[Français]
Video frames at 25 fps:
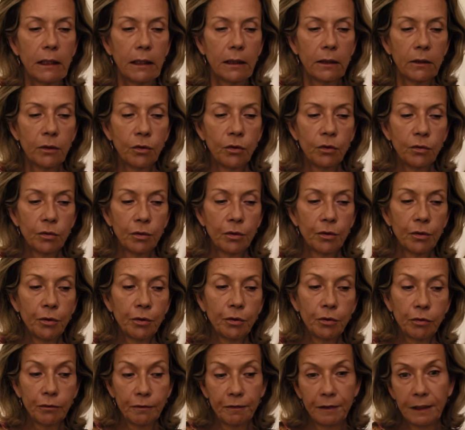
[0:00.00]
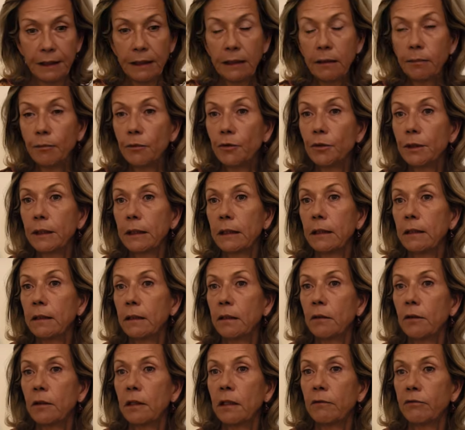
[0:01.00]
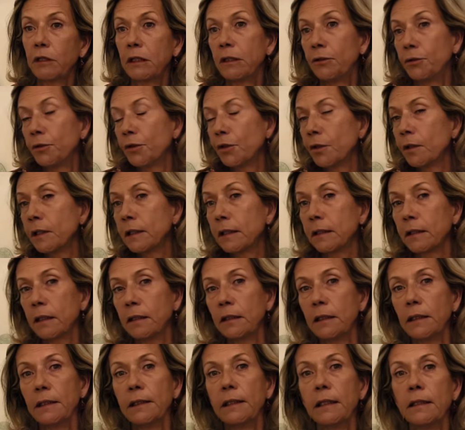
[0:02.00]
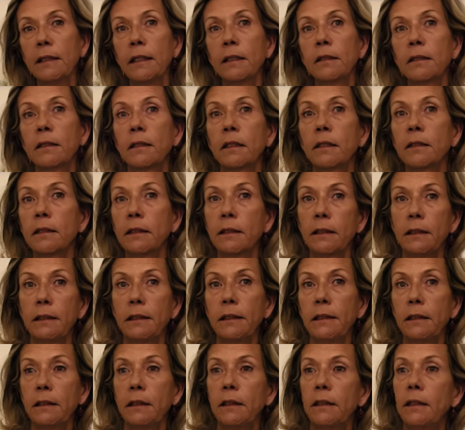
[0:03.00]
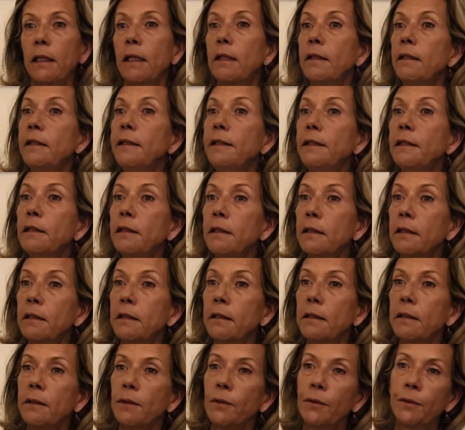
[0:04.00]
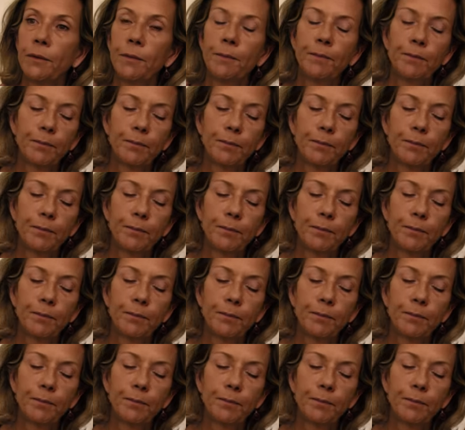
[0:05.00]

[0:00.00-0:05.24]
Donc le soufisme, c'est euh, la voie du cœur. Asratina Ayat Khan, qui est la lignée euh,